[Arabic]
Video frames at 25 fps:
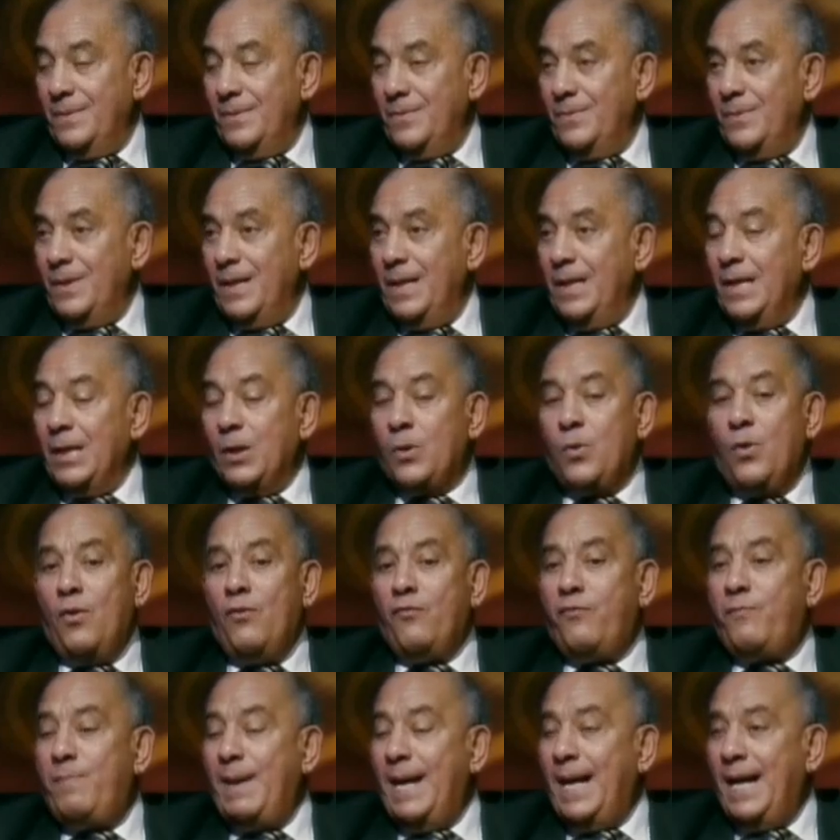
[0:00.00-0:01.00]

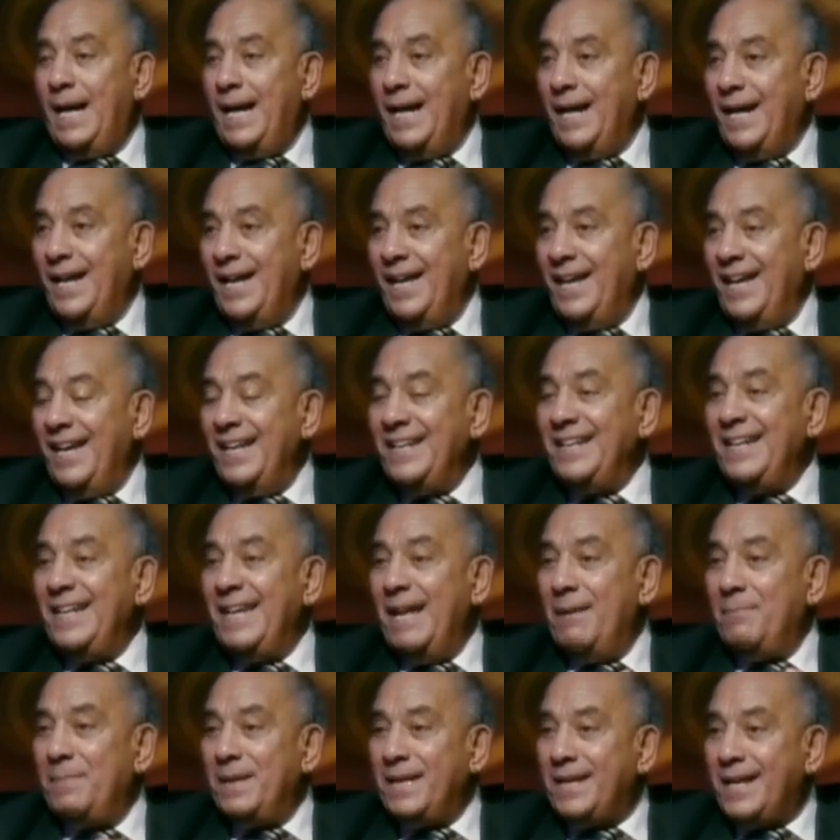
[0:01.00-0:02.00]
والخوف بقى إن
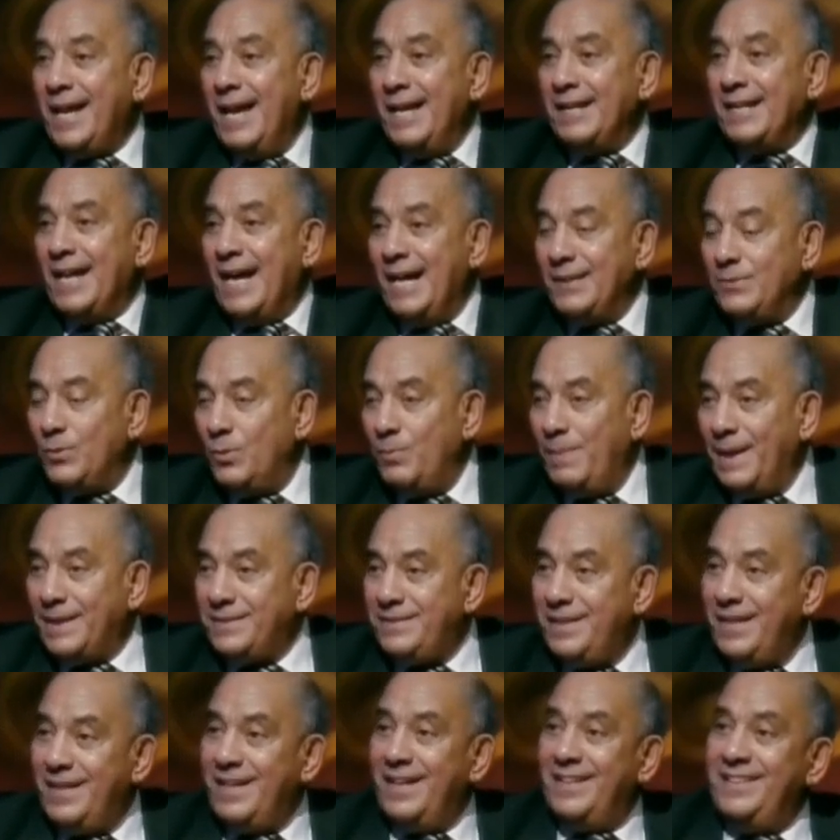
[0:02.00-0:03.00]
الأمريكان خدوا
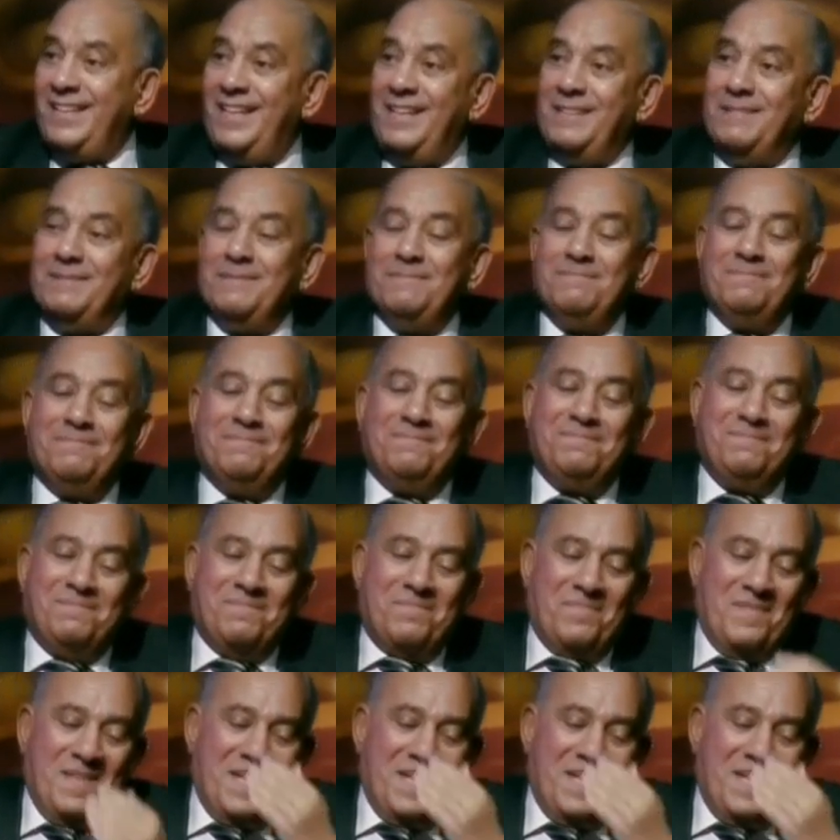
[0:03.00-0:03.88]
البكتيريا دي آه.